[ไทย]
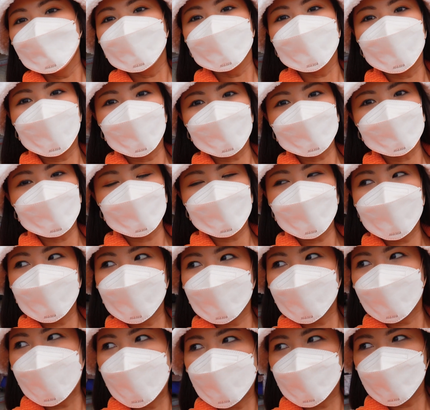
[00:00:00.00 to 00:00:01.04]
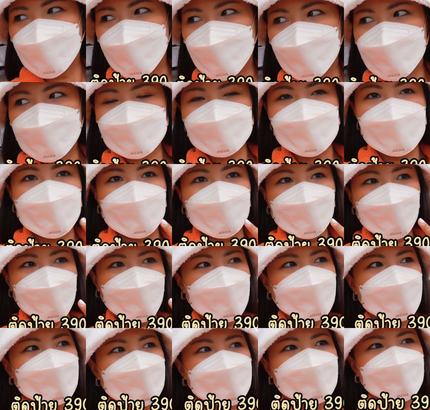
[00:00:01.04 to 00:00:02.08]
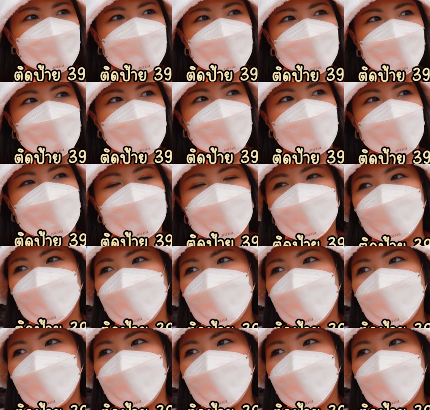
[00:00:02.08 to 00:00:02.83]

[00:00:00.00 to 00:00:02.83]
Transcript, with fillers: คือเขาติดป้ายราคาไว้ว่าสามร้อยเก้าสิบใช่ป่ะแล้